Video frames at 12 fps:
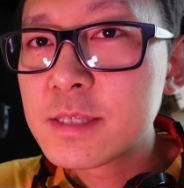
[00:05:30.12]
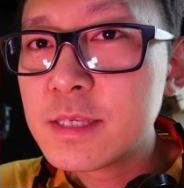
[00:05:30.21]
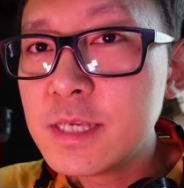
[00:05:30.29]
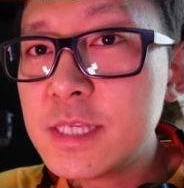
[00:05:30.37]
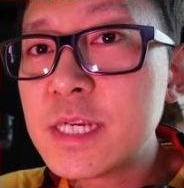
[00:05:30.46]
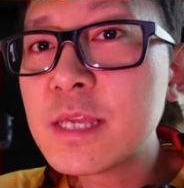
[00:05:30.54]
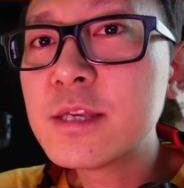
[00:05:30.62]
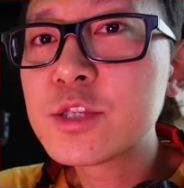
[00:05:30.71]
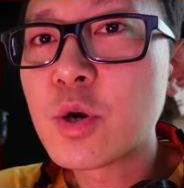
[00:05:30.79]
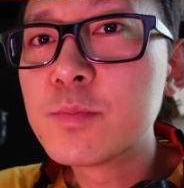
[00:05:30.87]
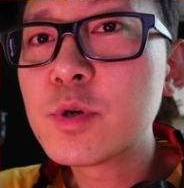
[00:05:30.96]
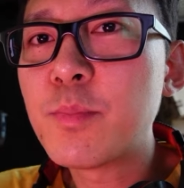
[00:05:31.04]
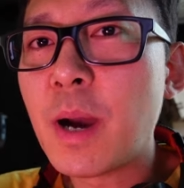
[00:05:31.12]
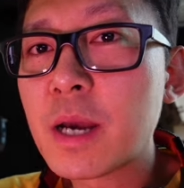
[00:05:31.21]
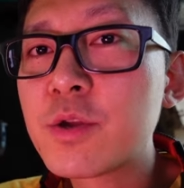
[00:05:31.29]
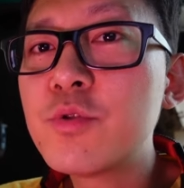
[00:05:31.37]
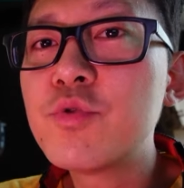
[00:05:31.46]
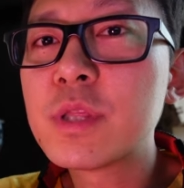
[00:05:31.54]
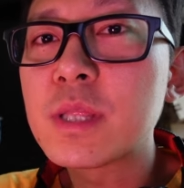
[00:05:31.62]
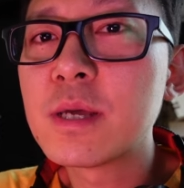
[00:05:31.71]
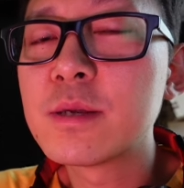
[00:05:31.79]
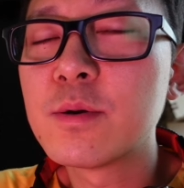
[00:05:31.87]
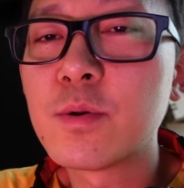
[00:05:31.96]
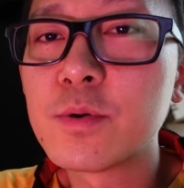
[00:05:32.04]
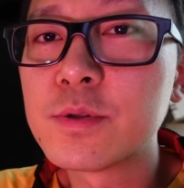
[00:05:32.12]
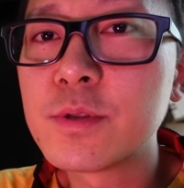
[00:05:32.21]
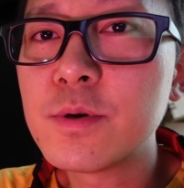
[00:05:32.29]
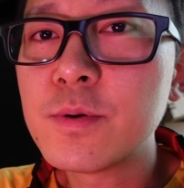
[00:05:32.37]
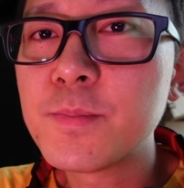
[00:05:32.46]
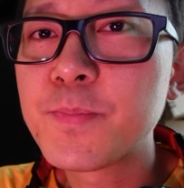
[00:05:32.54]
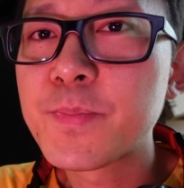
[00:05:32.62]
이제는 점점 바뀌고 있다는 거거든요.